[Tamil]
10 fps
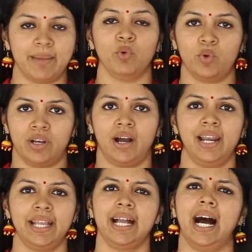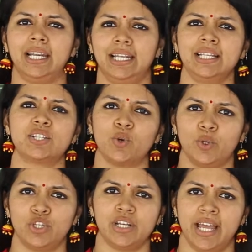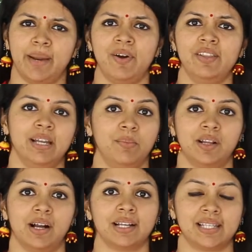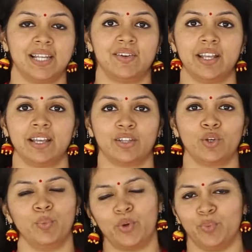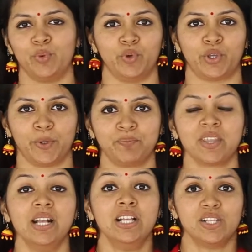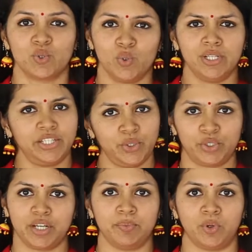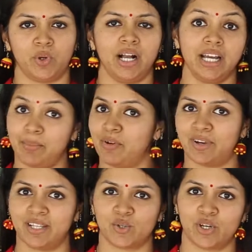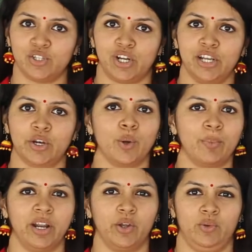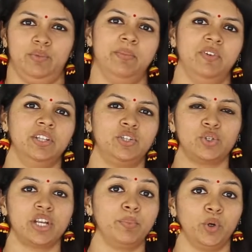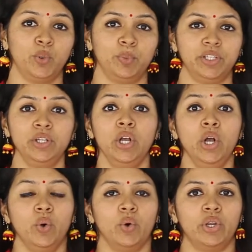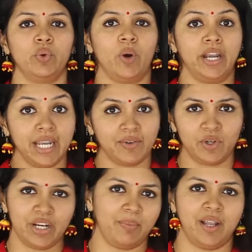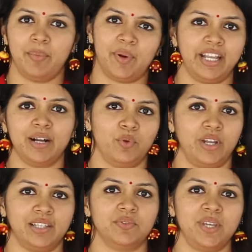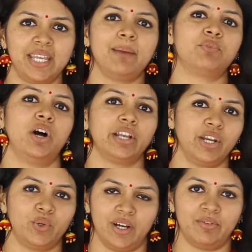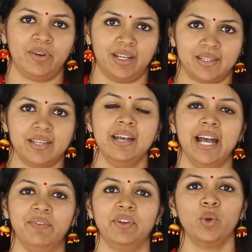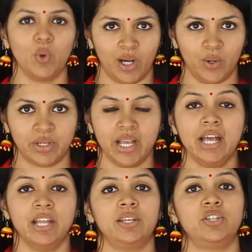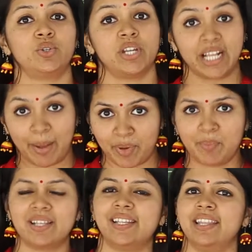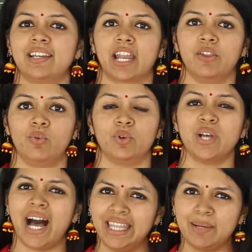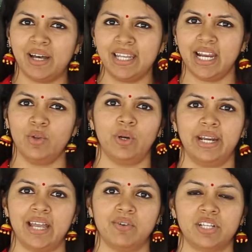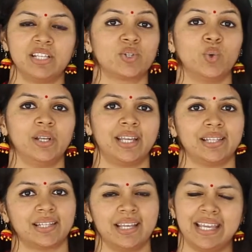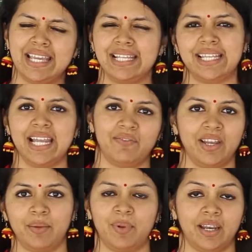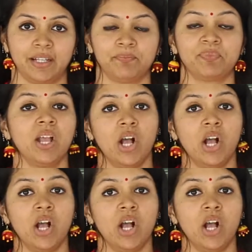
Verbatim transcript: டைம் ஒரு நாளைக்கு அட்லீஸ்ட் கொஞ்ச நேரமாவது நம்மளுக்காக செலவழிக்கிறது ரொம்ப ரொம்ப முக்கியம் ஸ்கூலில் டியூஷன் போகிறோம் அங்கே நம்ம ஃப்ரெண்ட்ஸோட ஜாலியாக இருக்கும் பழகிறோம் நம்ம வந்து டியூஷன் போகும்போது ஒரு ஒன் ஹவரும் நம்மளால் படிக்க முடியாது வி கீப் டாக்கிங் டு அவர் ஃப்ரெண்ட்ஸ் அண்ட் வி கோ அவுட் டியூஷனுக்கு அப்புறமா சேர்ந்து நடந்து வருவோம் ஸோ அந்த மாதிரியான ஒரு டைவர்ஷன் ஸ்கூல் கிட்ஸுக்கு ஈஸிலி அவைலபிளாக இருக்குது